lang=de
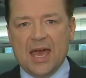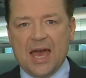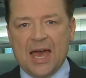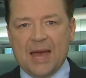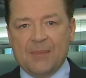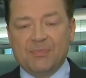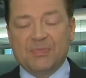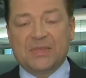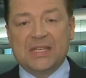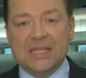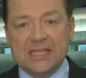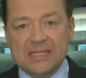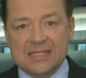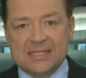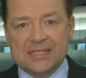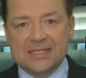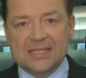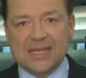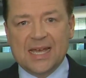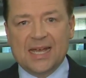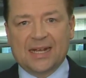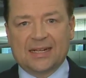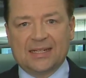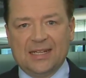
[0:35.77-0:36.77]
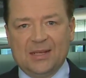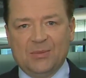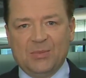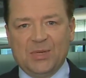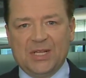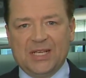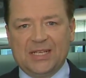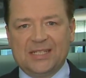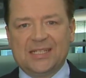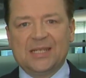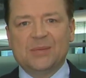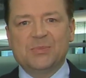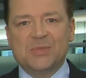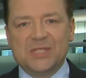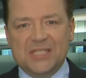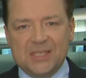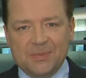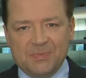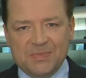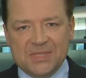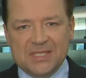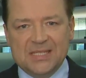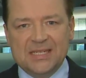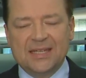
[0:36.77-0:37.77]
Am Dienstag, nämlich dem
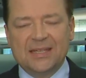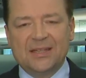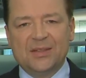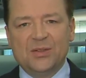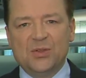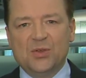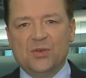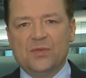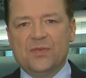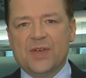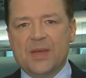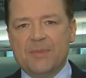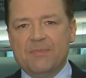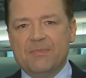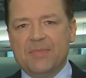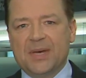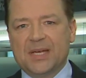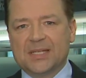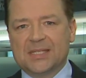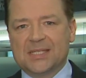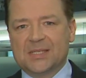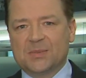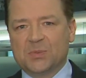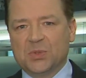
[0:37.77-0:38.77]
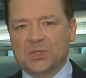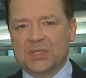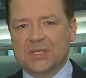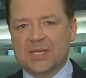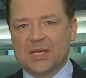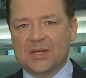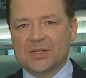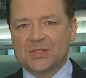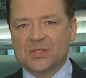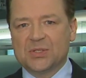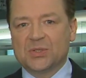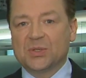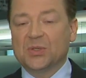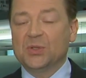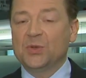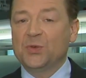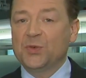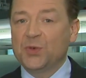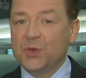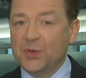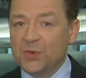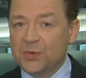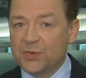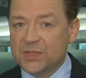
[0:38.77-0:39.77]
17. November
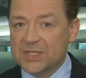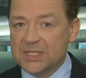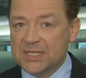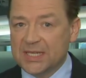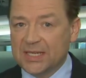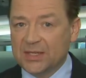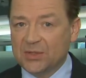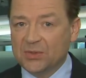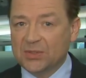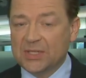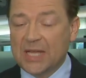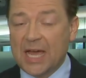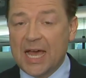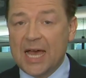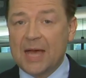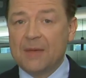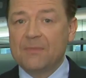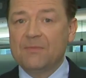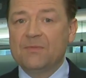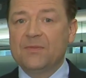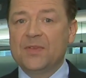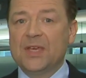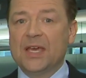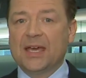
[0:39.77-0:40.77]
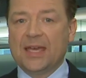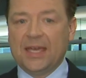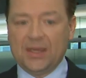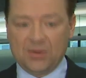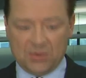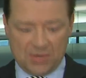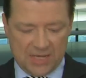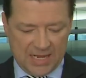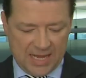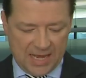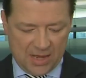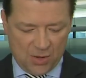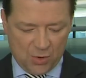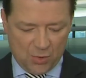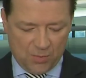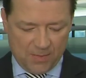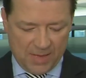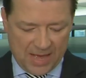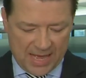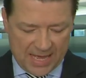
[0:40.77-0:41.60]
2015. Und da haben wir regulär um